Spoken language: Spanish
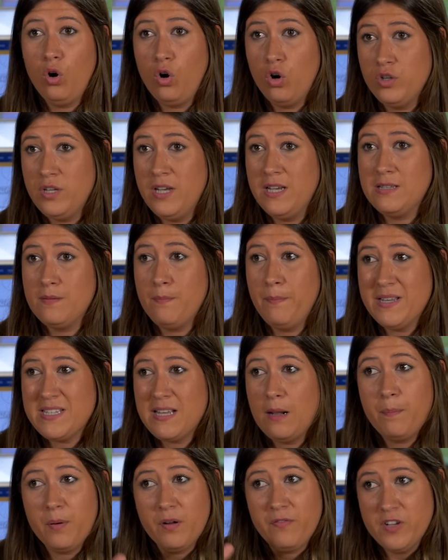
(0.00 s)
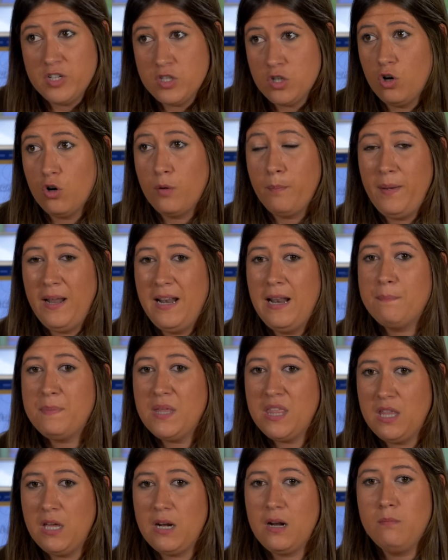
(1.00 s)
oyes, ves al profesor, ves la
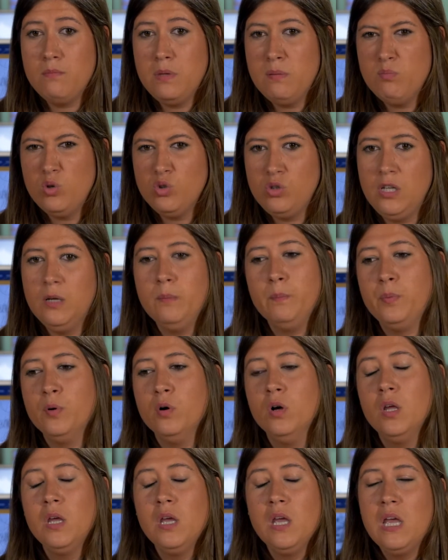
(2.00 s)
pizarra al mismo tiempo